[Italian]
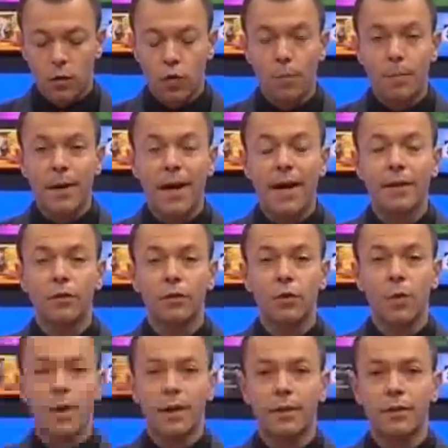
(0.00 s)
Un operaio
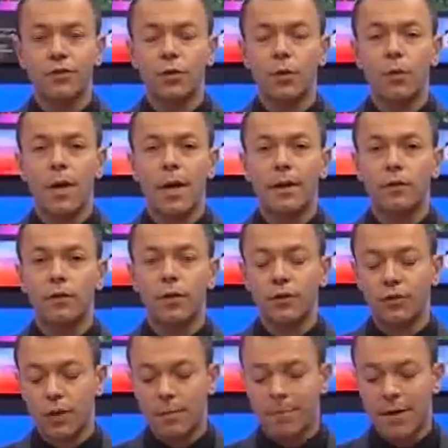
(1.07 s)
di 45 anni di
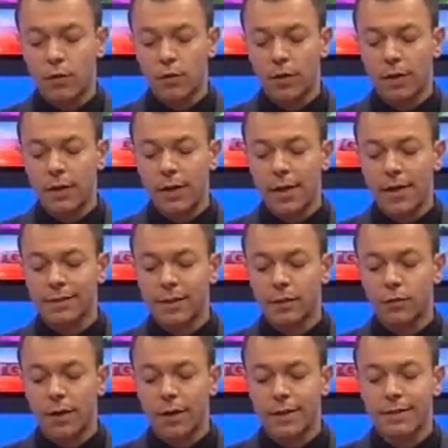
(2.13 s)
origine marocchina è
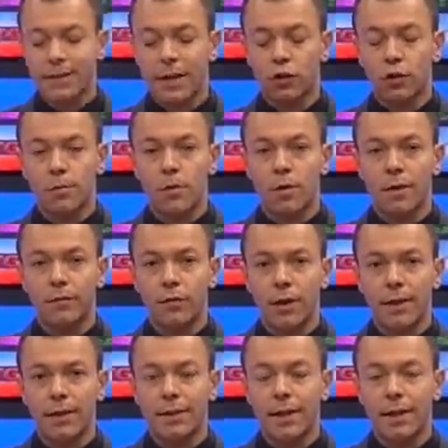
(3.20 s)
stato arrestato per una
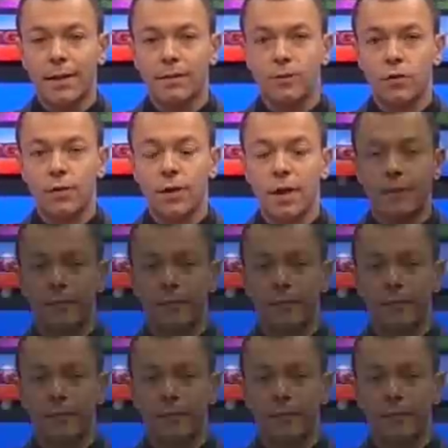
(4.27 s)
violenta aggressione